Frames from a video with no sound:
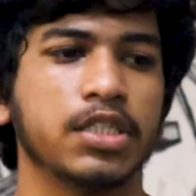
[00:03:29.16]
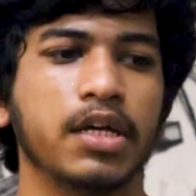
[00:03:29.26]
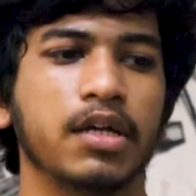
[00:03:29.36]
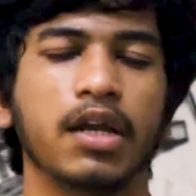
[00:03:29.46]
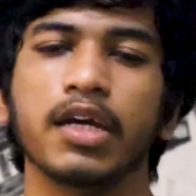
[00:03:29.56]

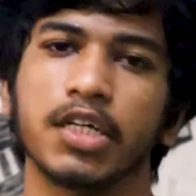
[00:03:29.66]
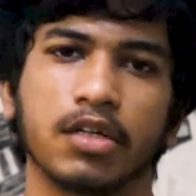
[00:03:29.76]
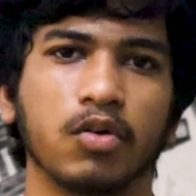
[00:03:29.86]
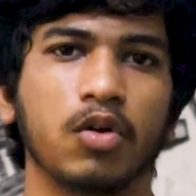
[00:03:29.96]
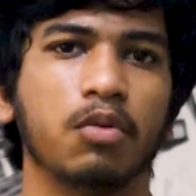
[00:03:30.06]
সেই
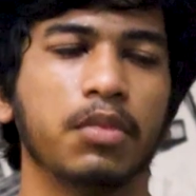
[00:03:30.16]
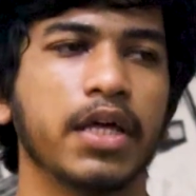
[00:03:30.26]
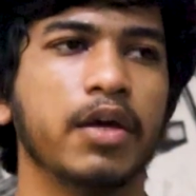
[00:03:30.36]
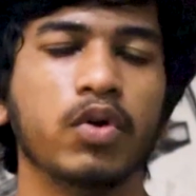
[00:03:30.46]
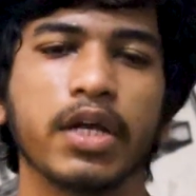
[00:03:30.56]
রিলেশনগুলো
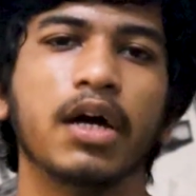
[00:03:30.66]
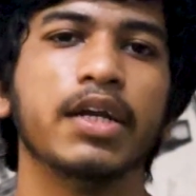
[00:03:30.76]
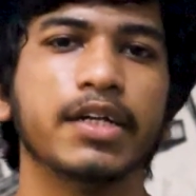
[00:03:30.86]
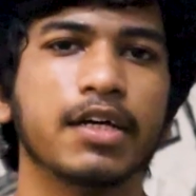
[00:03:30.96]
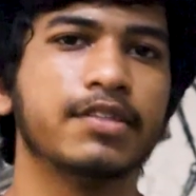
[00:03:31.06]
মানে ইউনিয়ন
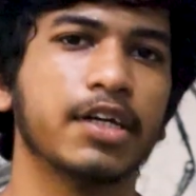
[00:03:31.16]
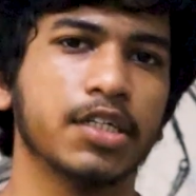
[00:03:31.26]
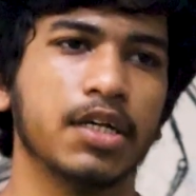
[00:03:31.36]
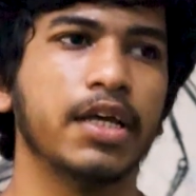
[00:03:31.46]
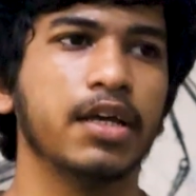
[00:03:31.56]

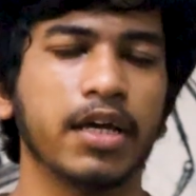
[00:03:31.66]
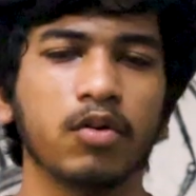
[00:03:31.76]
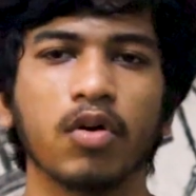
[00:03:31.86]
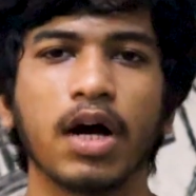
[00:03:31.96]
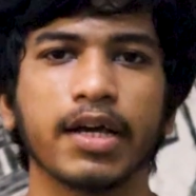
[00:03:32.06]
ইন্টারসেকশান এই
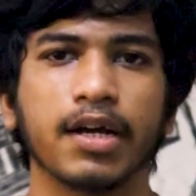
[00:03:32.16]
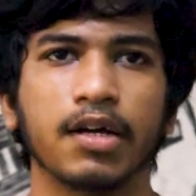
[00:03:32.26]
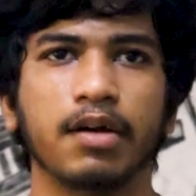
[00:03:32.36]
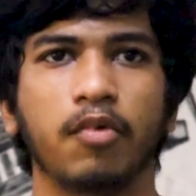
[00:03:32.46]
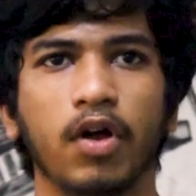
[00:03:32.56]
এগুলো কাকে
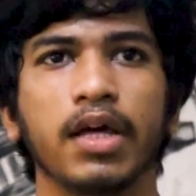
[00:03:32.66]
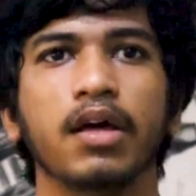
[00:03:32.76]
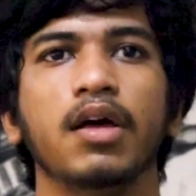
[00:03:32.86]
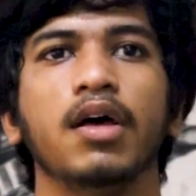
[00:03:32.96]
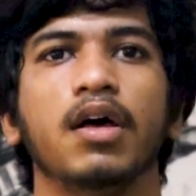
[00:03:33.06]
কাকে বলে
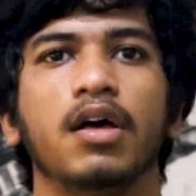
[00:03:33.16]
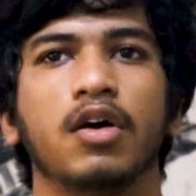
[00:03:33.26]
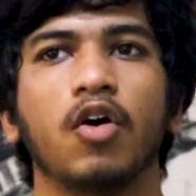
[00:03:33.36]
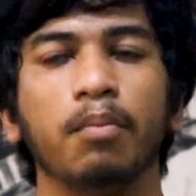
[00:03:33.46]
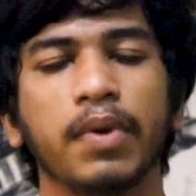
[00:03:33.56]

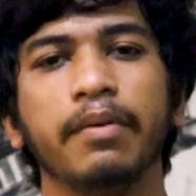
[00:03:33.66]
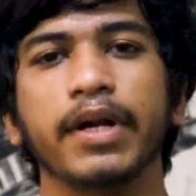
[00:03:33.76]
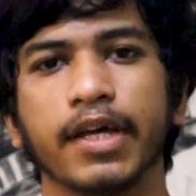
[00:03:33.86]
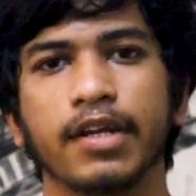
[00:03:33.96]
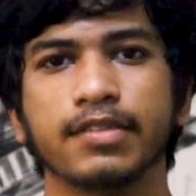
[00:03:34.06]

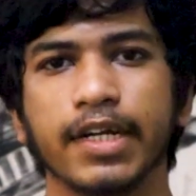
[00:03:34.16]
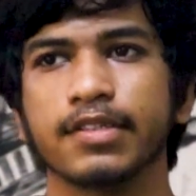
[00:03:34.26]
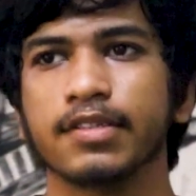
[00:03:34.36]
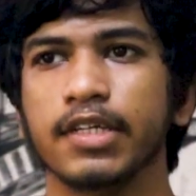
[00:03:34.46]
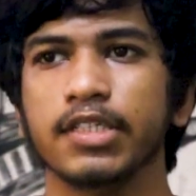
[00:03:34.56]
কমপ্লিমেন্টারি
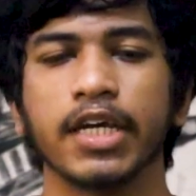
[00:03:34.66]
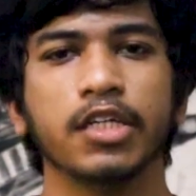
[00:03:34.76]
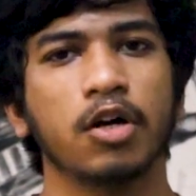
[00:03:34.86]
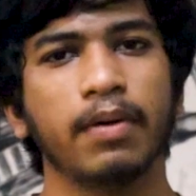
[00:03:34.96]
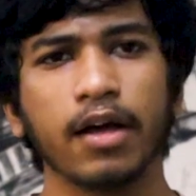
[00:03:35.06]
সেটস কি
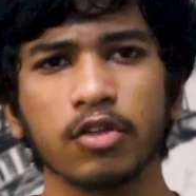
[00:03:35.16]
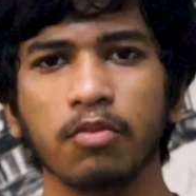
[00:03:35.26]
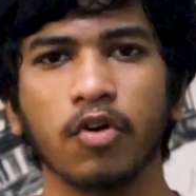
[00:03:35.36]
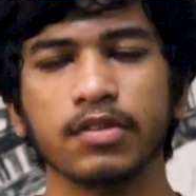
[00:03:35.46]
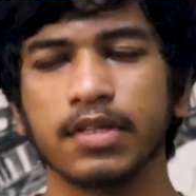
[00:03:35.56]
সেই সব
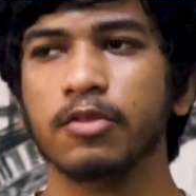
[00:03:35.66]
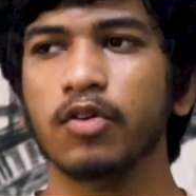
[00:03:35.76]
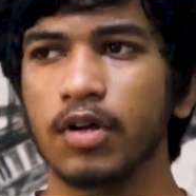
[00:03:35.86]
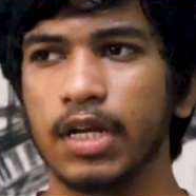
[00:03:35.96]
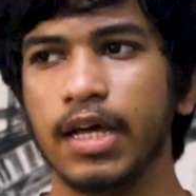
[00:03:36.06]
একদম
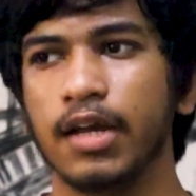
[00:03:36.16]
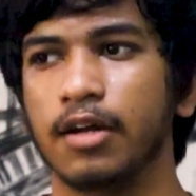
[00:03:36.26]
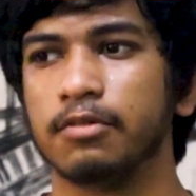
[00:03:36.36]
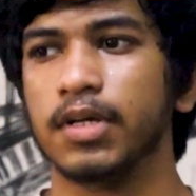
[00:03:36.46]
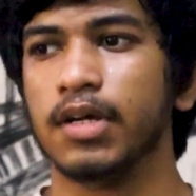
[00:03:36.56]
কনসেপ্টগুলো ক্লিয়ার
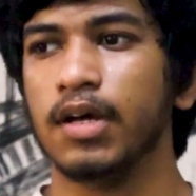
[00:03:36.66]
রাখবে